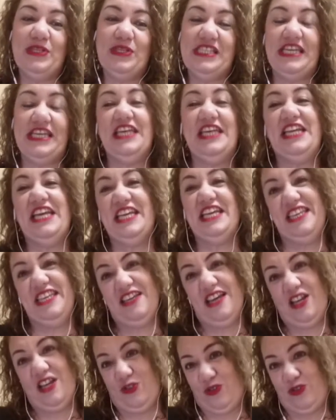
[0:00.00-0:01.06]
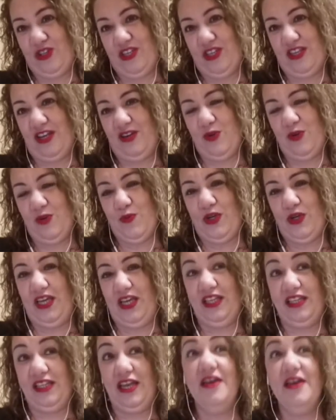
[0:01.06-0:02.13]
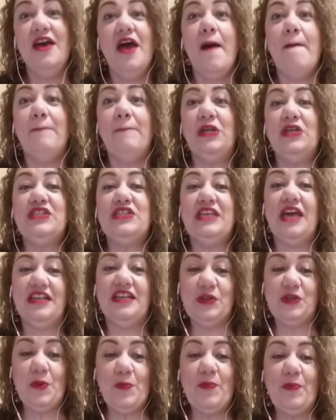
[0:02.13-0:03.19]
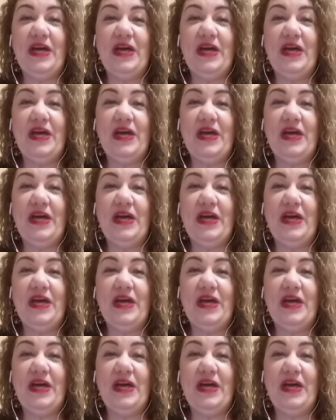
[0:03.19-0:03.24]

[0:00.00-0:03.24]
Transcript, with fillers: y se quedan ahí, a nosotros ya nos molesta. Pero si hace un